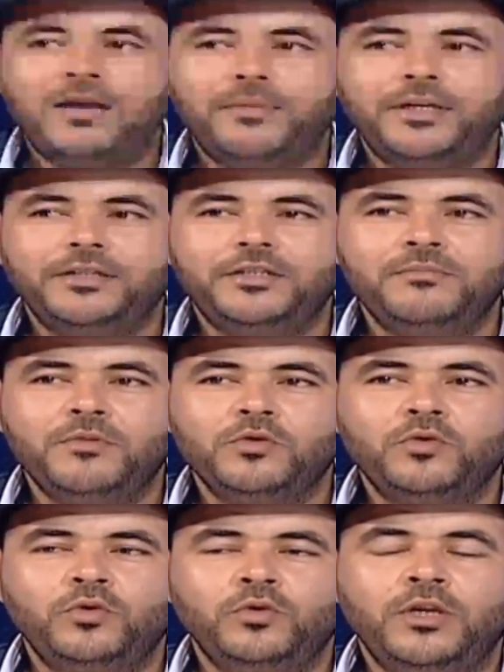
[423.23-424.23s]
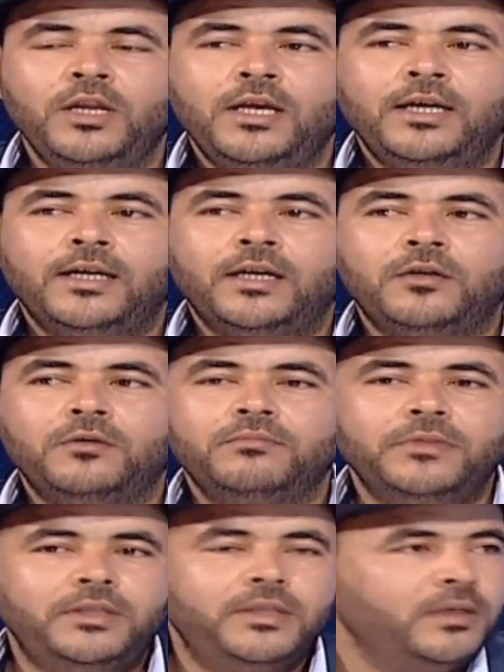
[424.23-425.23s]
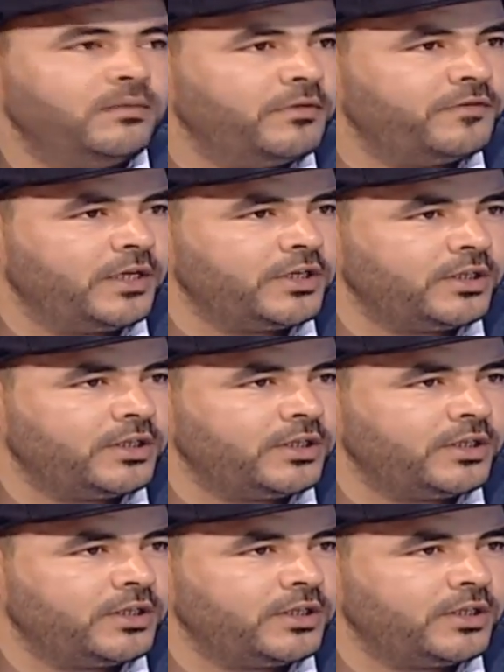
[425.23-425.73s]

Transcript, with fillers: انا ديما نقول راهو مدنين ما فيهاش